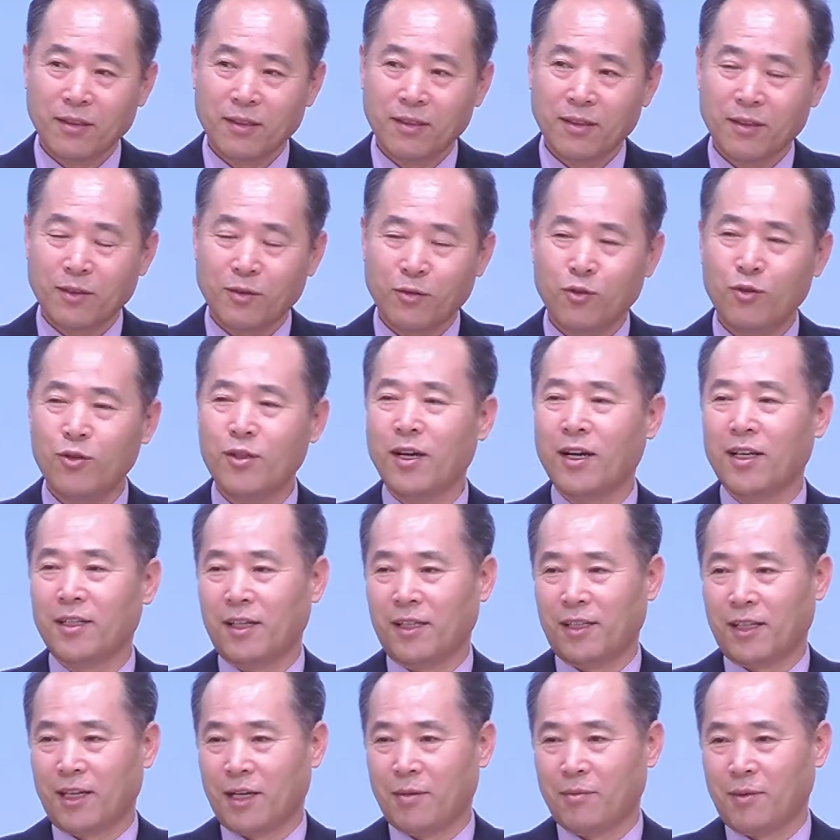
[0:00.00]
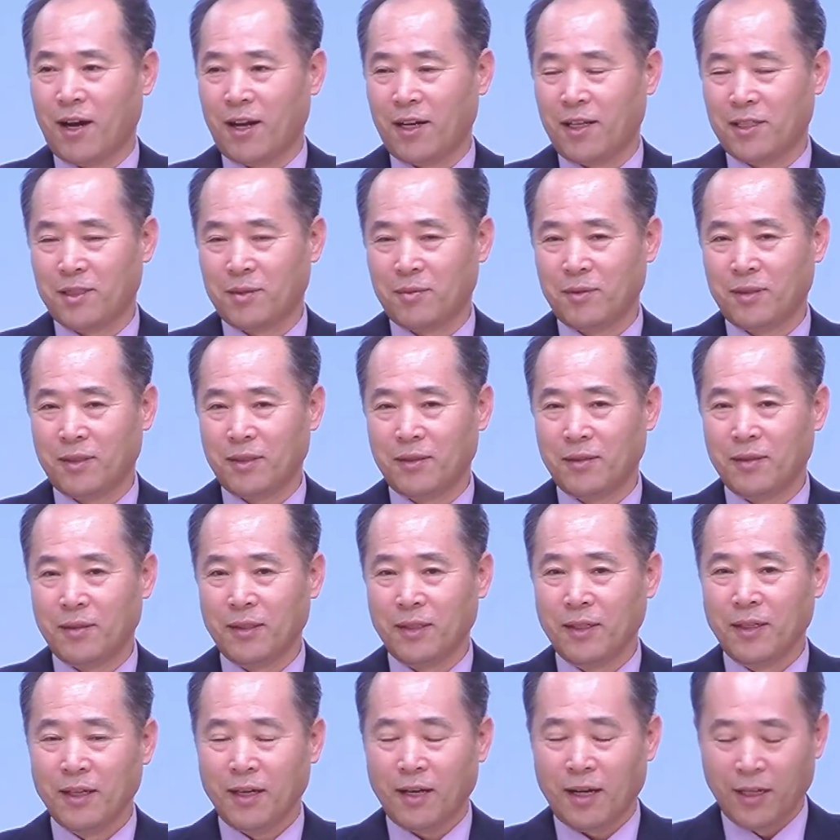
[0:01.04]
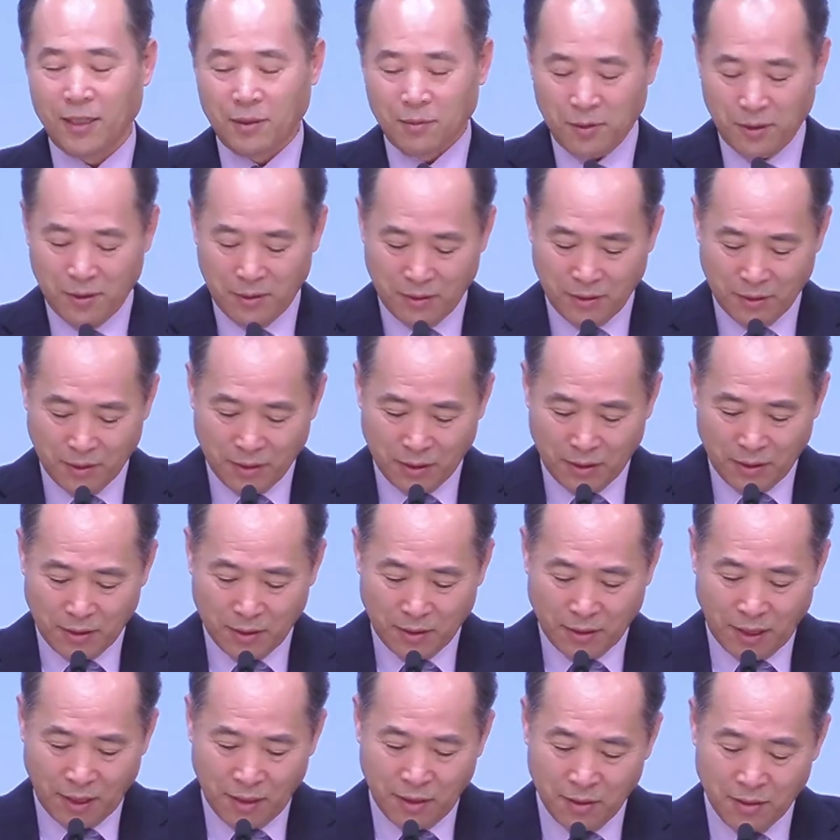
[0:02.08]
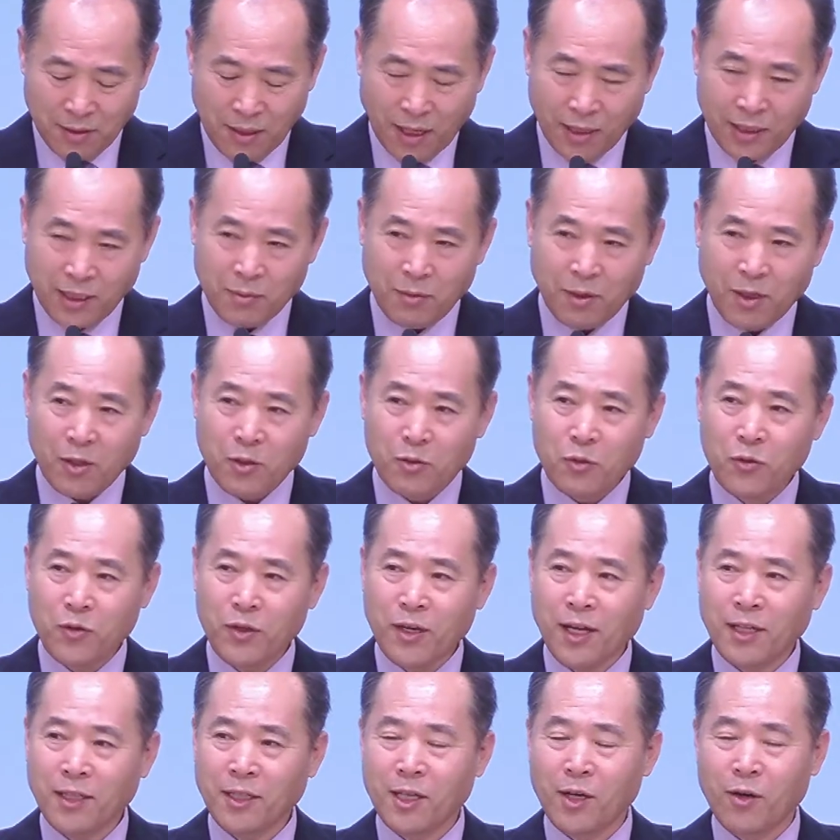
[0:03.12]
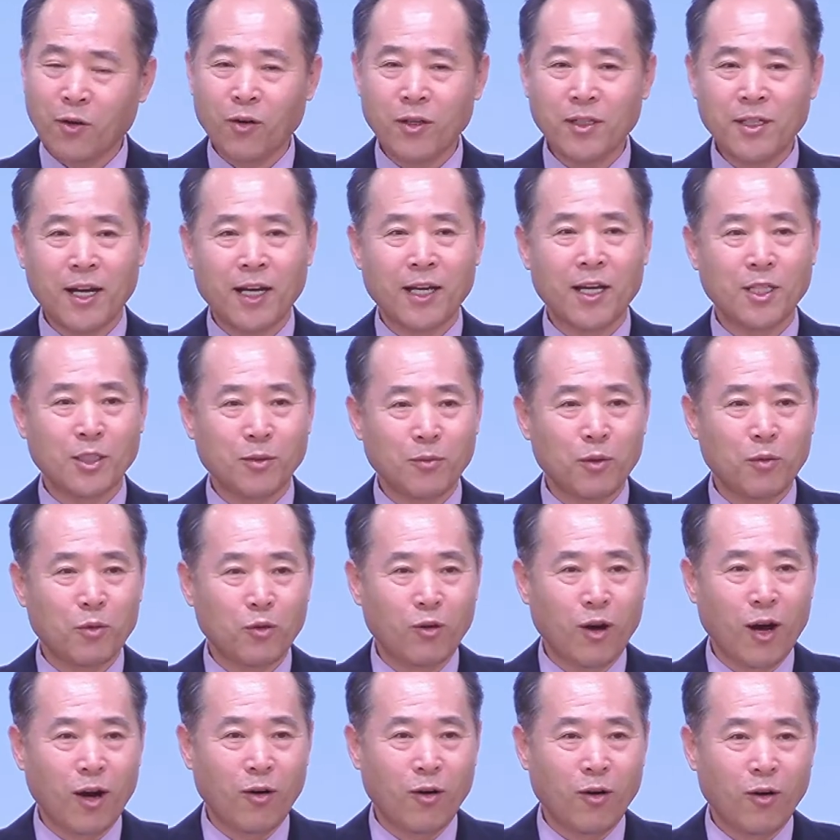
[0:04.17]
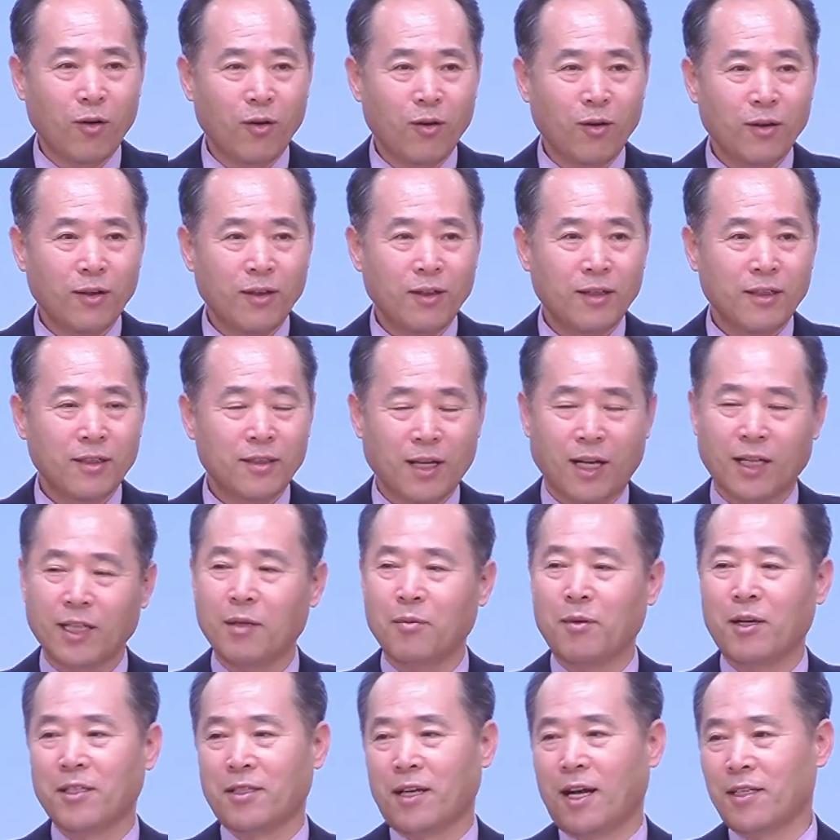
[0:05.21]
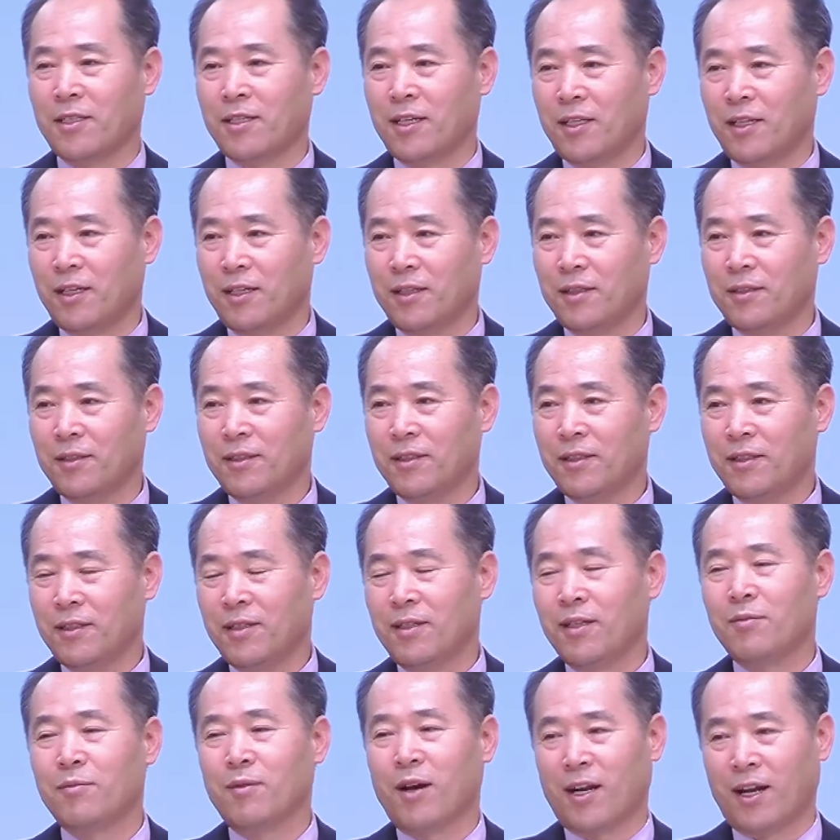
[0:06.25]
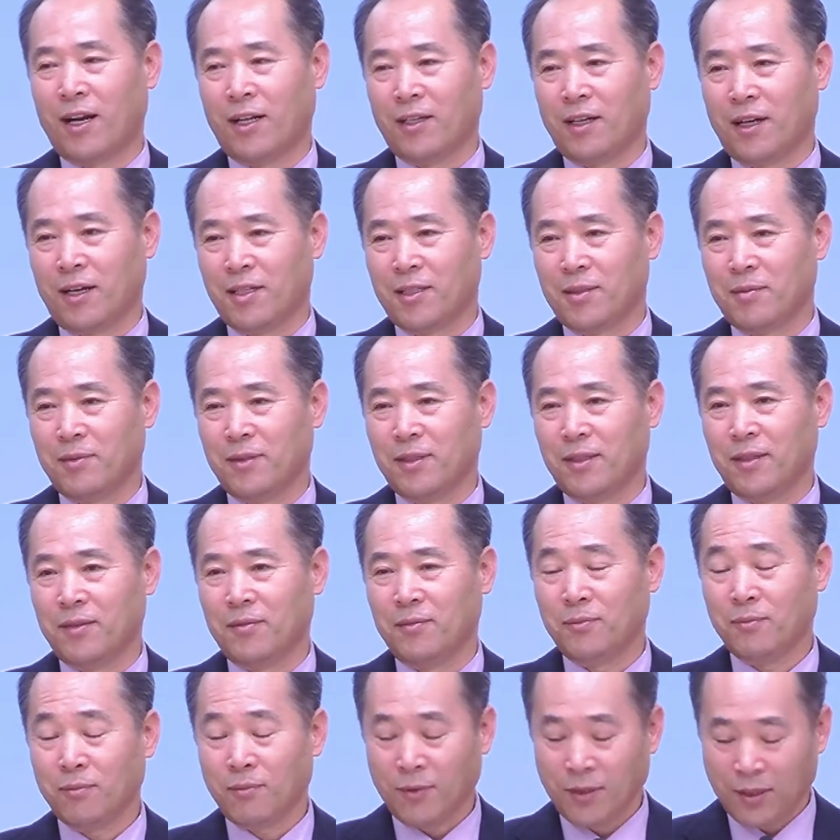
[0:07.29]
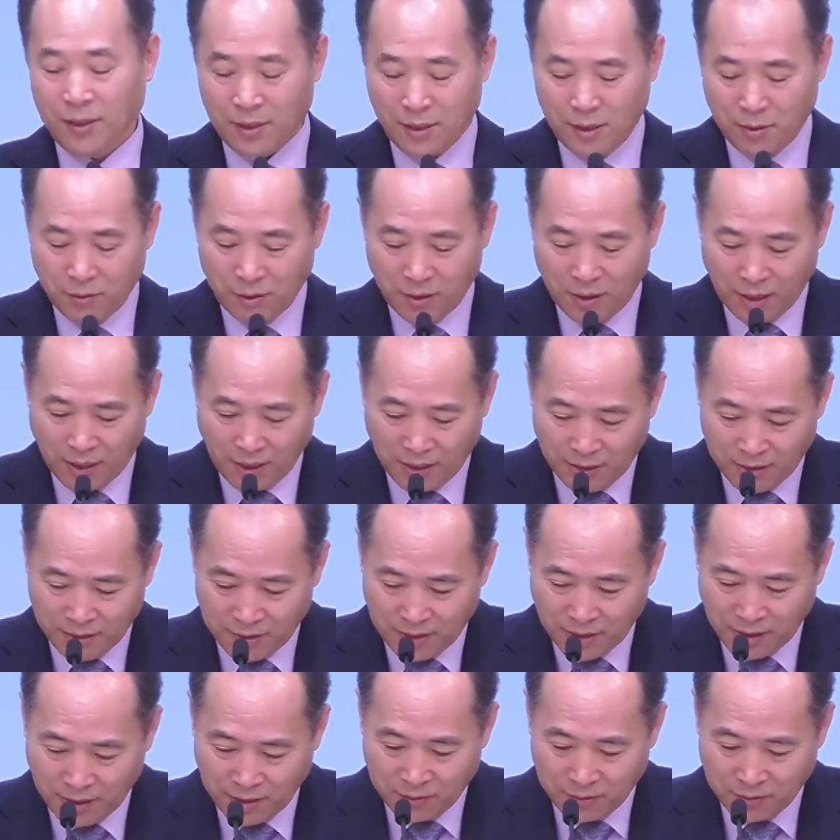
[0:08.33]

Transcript: 후회가 될 때가 많이 있습니다. 아니면 나는 상대방을 위한다고 이야기했음에도 불구하고 상대방이 상처가 되는 그런 말을 할 때가 있습니다. 여러분은 항상